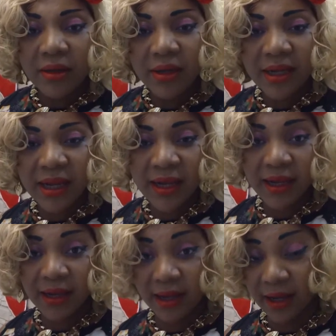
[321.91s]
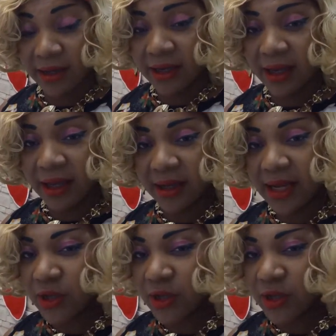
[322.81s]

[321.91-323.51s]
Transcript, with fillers: des, des, des,